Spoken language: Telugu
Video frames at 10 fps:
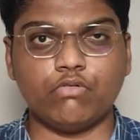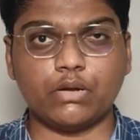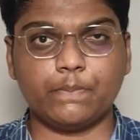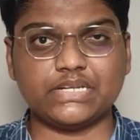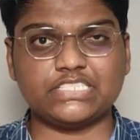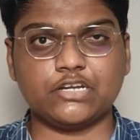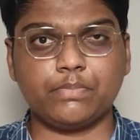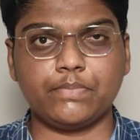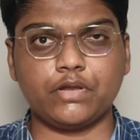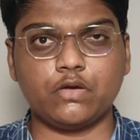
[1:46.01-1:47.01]
వన్ పర్సెంట్
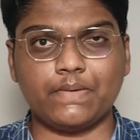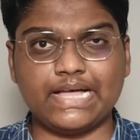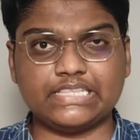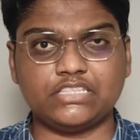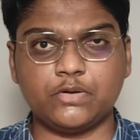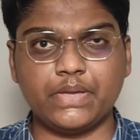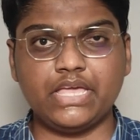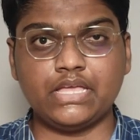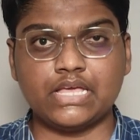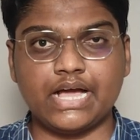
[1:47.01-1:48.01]
పీపుల్కి మాత్రమే
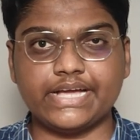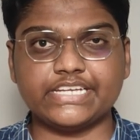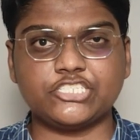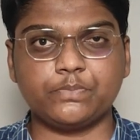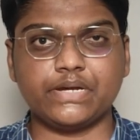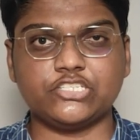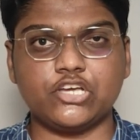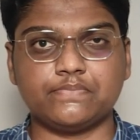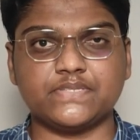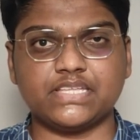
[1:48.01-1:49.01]
హైయెస్ట్ పేడ్
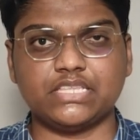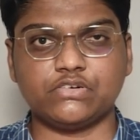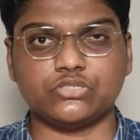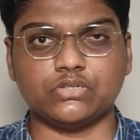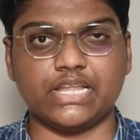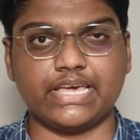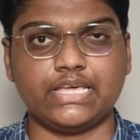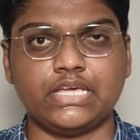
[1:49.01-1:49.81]
జాబ్స్ అయితే వస్తున్నాయి